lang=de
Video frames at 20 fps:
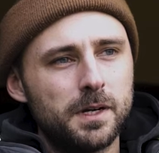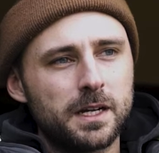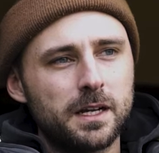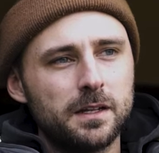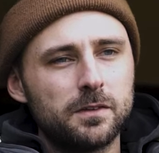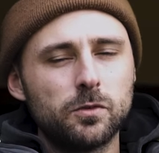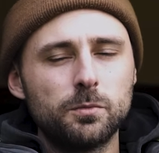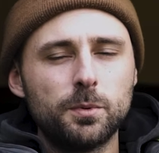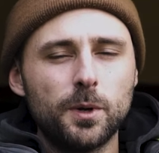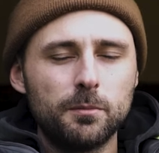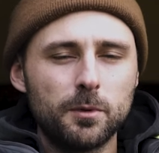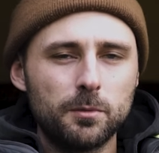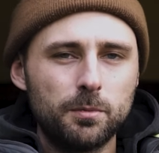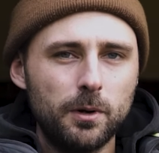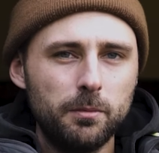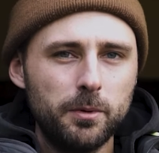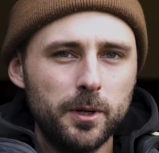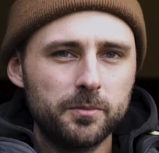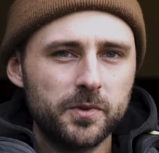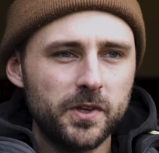man kann super mit
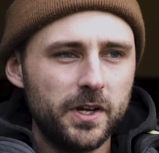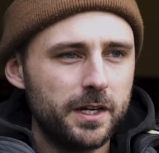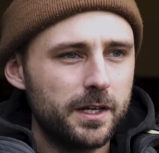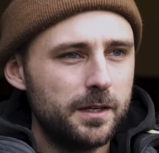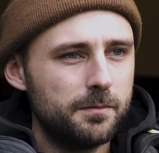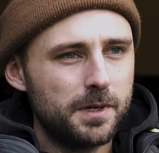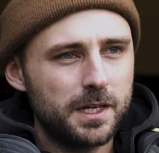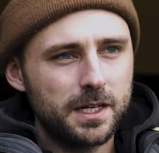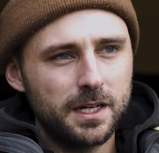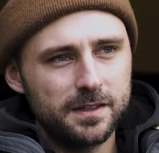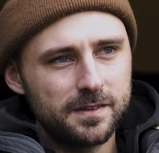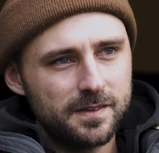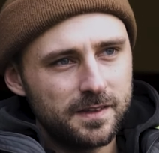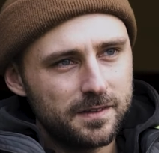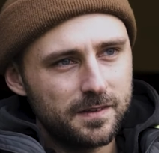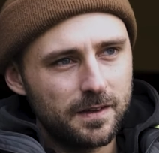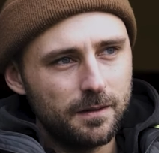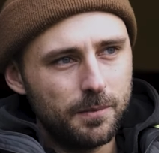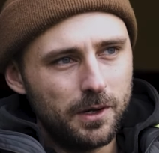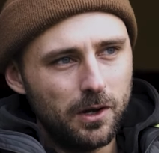Pop-Ups angeln, man kann es
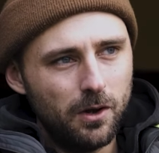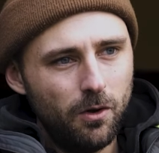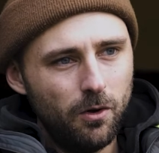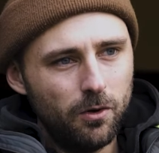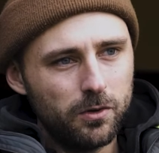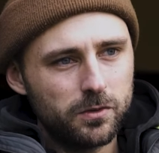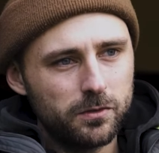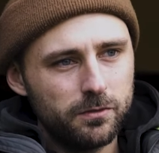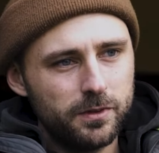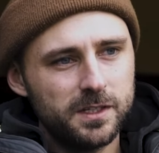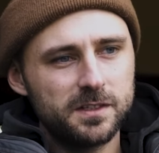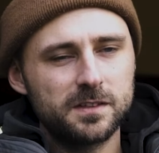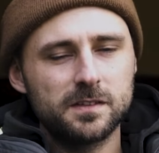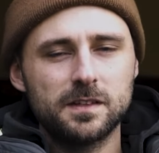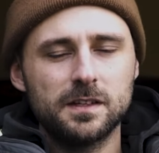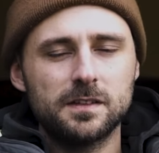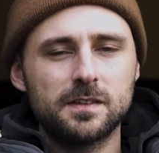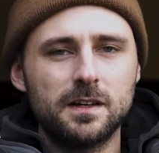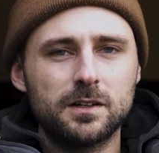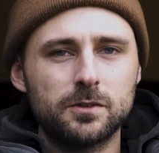jetzt aber auch, so wie ich es
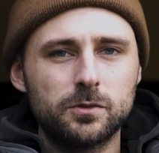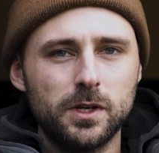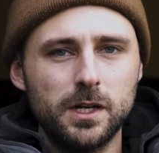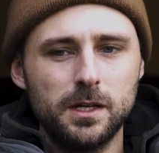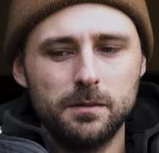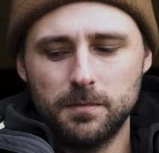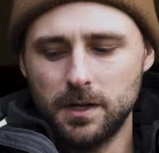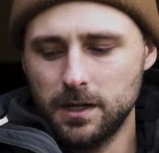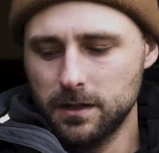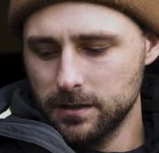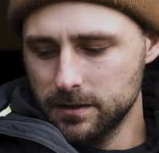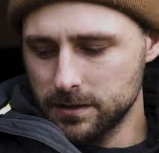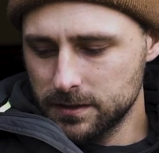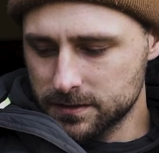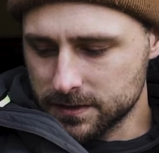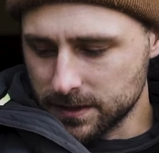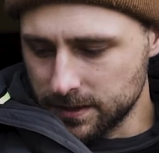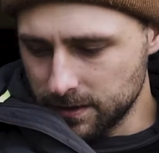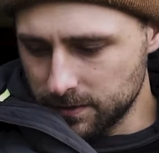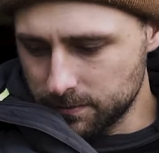jetzt aktuell mache,
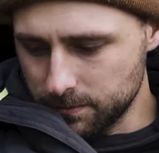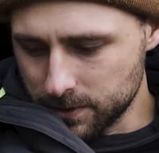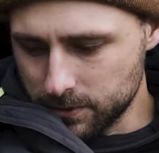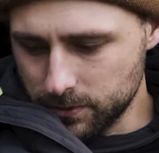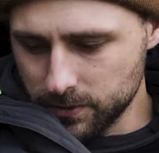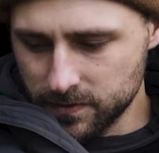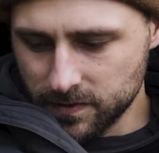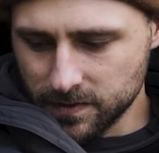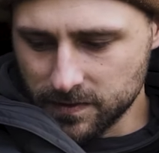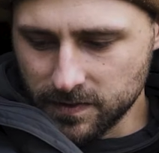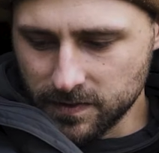ich kann das mal kurz hier